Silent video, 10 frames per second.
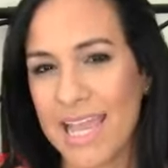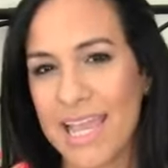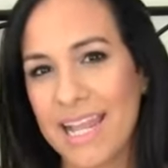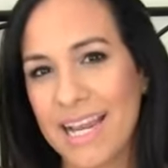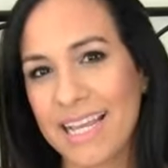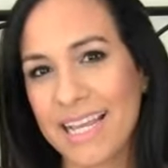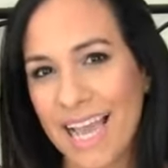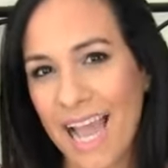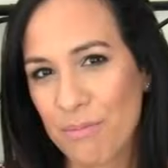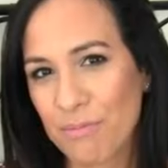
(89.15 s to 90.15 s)
El
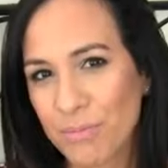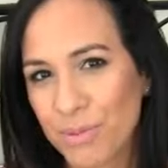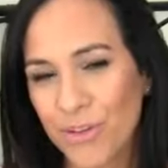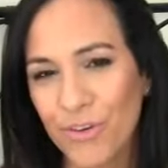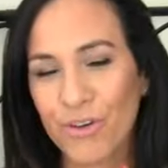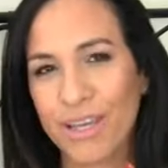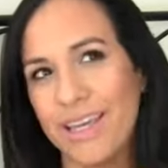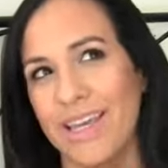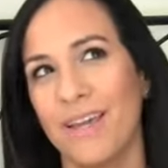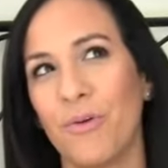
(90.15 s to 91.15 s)
cambio
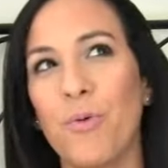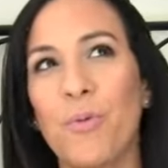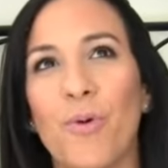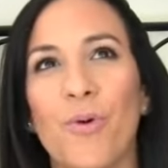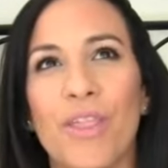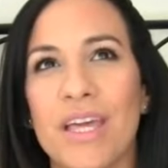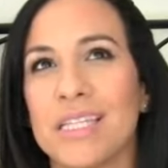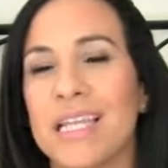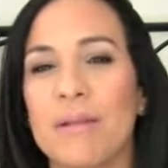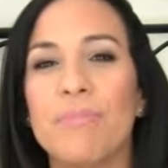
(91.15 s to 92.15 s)
que hubo
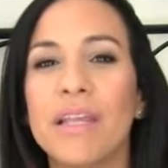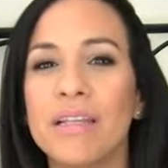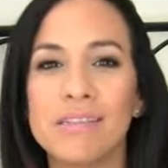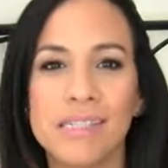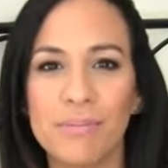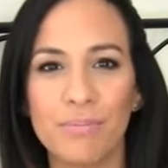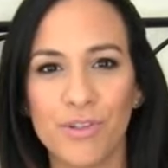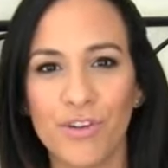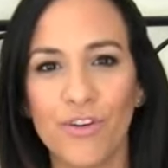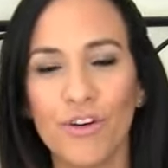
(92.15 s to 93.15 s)
desde el
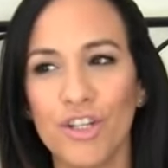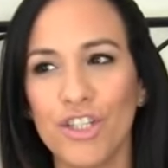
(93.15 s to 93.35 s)
principio